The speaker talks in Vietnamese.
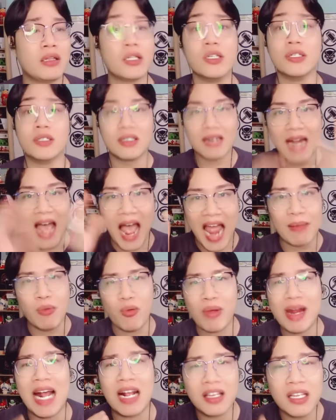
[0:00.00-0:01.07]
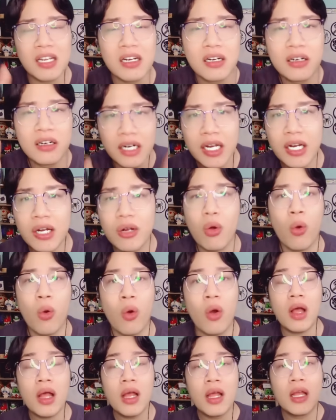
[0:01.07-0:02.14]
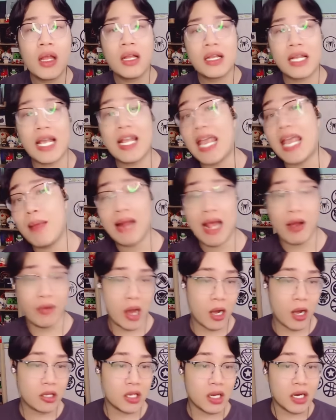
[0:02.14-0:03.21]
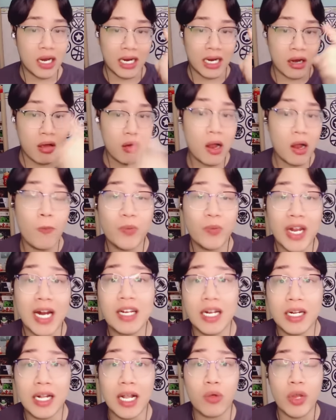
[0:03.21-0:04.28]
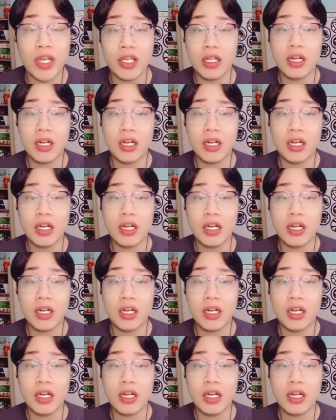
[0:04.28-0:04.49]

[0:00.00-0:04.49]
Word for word: tượng đài một cái đặc trưng riêng của cái game nào đó cho nên là nó không thể đăng ký tác quyền cho